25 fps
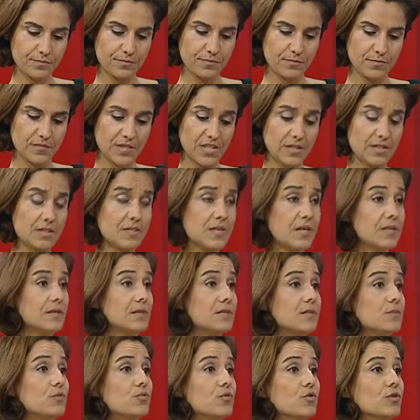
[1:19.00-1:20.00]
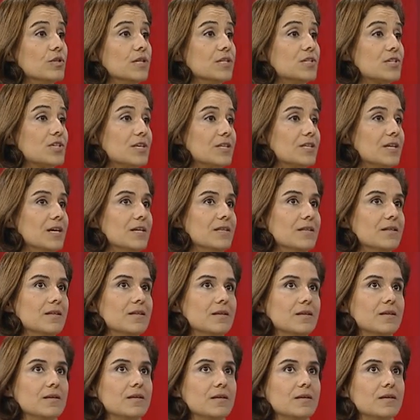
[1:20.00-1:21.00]
insanlar hep böyle şeyden e,
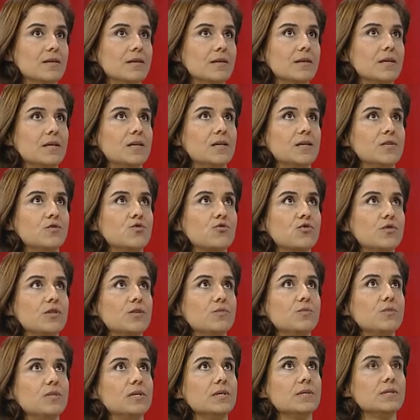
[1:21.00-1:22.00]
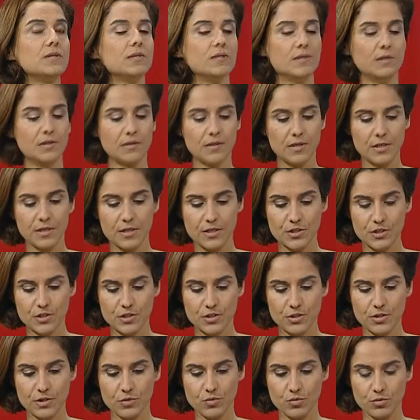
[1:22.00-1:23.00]
şöyle bir
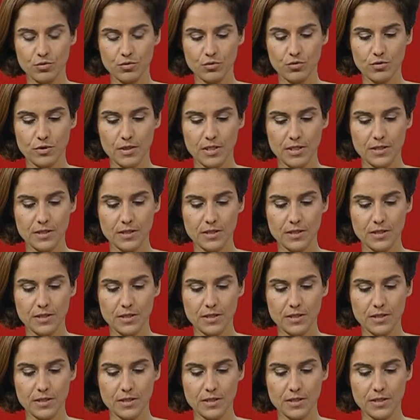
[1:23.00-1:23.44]
eleştiride bulunuyorlar.